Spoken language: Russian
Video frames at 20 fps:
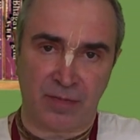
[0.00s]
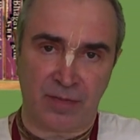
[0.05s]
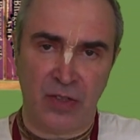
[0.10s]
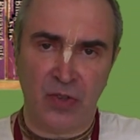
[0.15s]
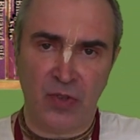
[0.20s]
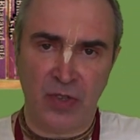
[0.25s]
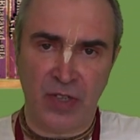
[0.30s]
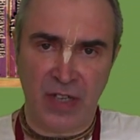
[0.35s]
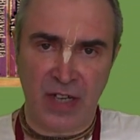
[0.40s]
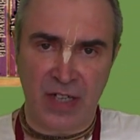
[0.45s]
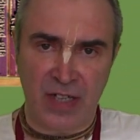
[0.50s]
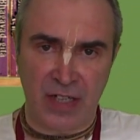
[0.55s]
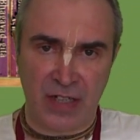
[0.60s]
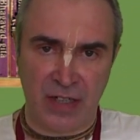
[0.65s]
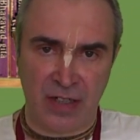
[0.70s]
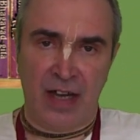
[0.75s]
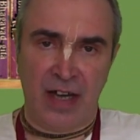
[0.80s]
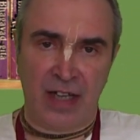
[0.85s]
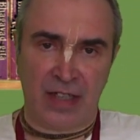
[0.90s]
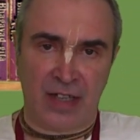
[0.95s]
Но
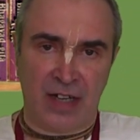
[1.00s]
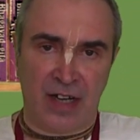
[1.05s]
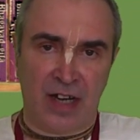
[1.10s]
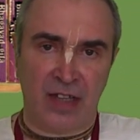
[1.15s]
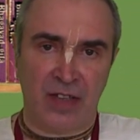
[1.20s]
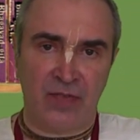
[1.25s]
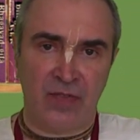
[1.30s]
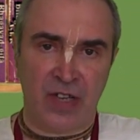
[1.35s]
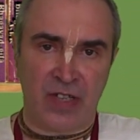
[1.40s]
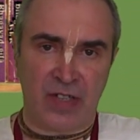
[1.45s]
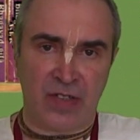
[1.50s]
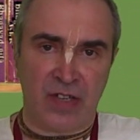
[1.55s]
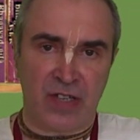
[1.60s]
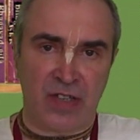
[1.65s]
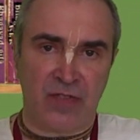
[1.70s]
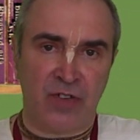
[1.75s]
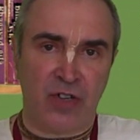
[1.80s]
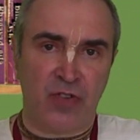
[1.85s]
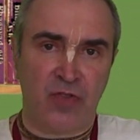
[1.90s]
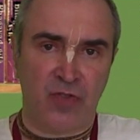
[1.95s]
если эта
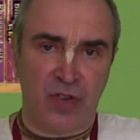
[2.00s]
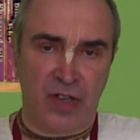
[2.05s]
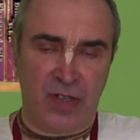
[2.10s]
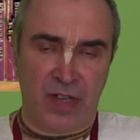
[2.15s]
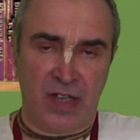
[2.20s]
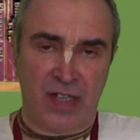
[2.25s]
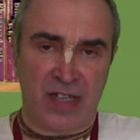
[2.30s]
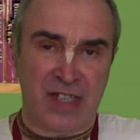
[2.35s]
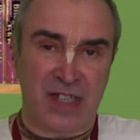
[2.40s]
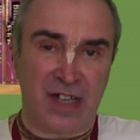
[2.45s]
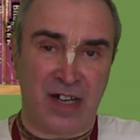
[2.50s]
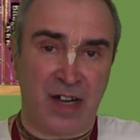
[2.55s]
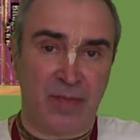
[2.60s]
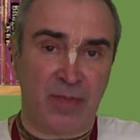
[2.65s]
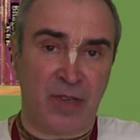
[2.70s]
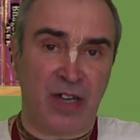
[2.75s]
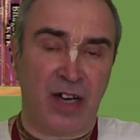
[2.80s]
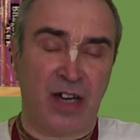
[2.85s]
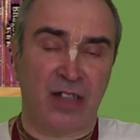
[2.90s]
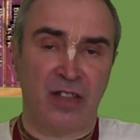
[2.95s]
ответственность выходит за
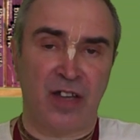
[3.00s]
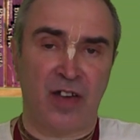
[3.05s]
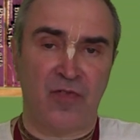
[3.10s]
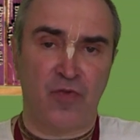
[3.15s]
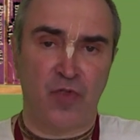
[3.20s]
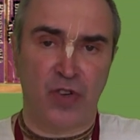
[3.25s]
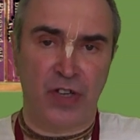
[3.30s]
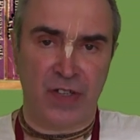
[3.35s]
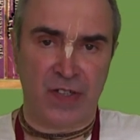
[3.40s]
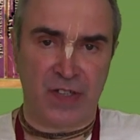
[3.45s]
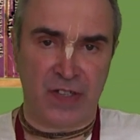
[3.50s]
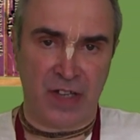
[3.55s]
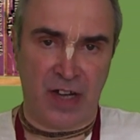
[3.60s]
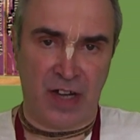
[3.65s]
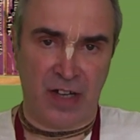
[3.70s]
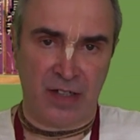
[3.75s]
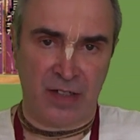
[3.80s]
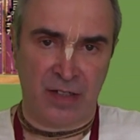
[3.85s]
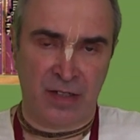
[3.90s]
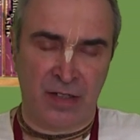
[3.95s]
рамки одного
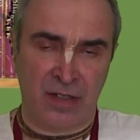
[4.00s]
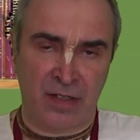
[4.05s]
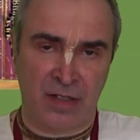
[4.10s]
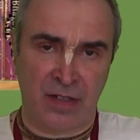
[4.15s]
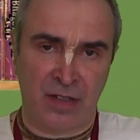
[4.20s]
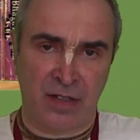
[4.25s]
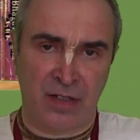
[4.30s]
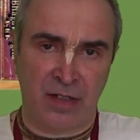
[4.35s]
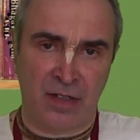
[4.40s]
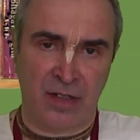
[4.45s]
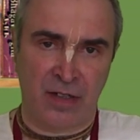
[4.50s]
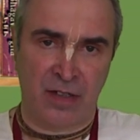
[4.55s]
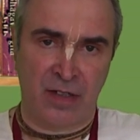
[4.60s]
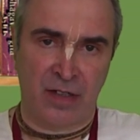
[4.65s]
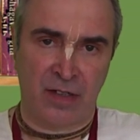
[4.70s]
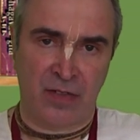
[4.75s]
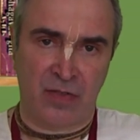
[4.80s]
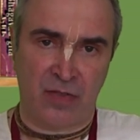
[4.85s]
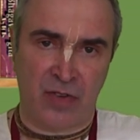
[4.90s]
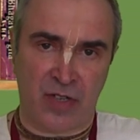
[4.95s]
лица,
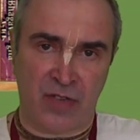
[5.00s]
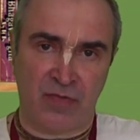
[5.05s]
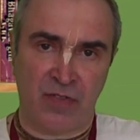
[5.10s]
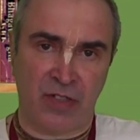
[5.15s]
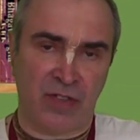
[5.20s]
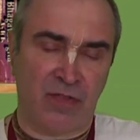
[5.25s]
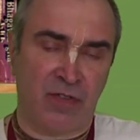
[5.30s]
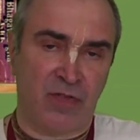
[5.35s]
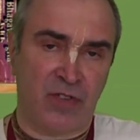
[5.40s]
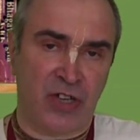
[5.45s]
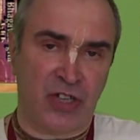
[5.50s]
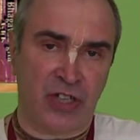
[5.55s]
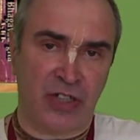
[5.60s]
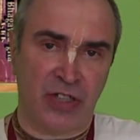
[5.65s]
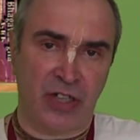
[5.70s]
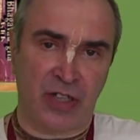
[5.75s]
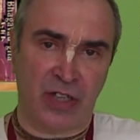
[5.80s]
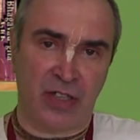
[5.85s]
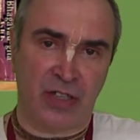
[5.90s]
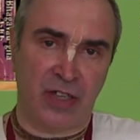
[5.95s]
то есть в это
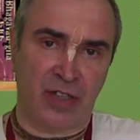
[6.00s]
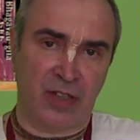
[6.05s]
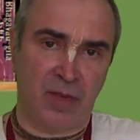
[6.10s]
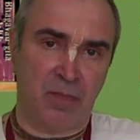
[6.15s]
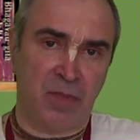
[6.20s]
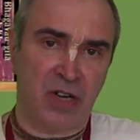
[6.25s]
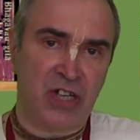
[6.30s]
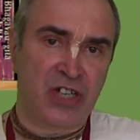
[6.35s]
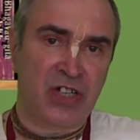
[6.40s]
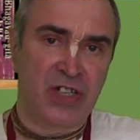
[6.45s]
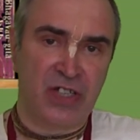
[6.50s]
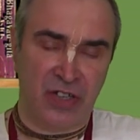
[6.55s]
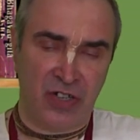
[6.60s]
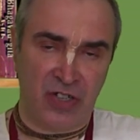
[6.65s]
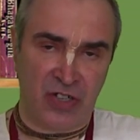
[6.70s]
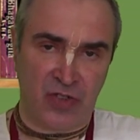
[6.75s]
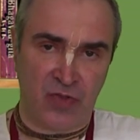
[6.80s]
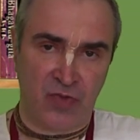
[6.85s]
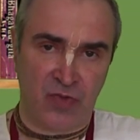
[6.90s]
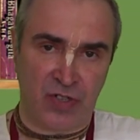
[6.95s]
вовлечены какие-то большие
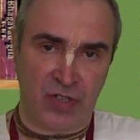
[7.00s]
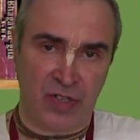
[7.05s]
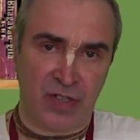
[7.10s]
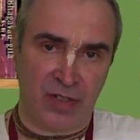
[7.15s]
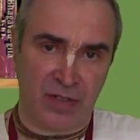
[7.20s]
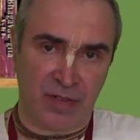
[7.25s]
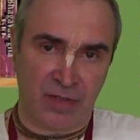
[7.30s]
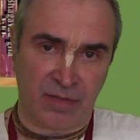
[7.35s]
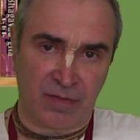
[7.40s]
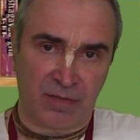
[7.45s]
ресурсы,